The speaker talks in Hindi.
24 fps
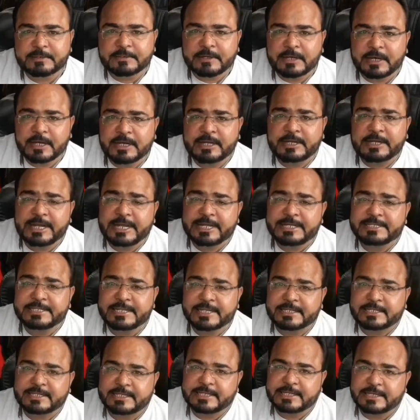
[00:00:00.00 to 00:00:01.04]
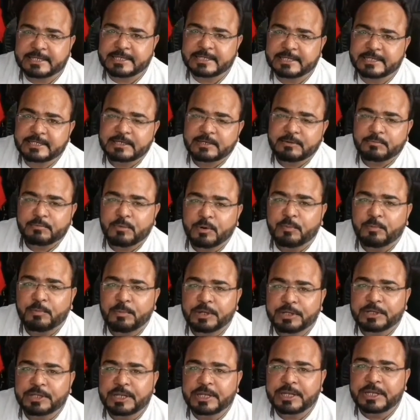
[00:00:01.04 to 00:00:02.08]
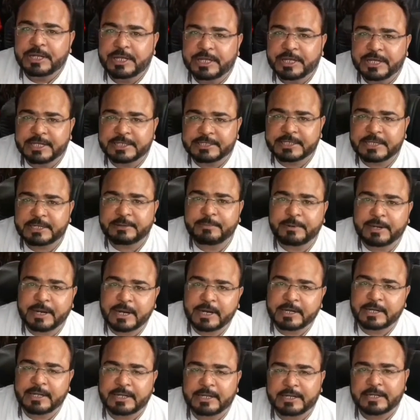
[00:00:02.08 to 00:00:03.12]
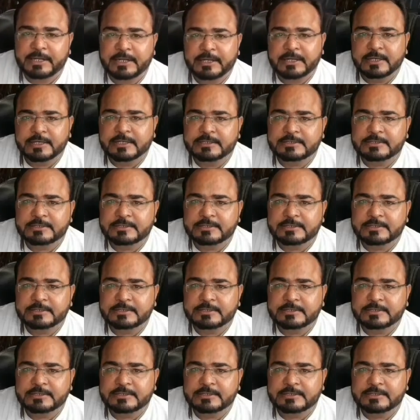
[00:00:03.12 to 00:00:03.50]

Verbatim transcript: और हर रेंज रखते हैं बॉम्बे दिल्ली के सारे ब्रांड के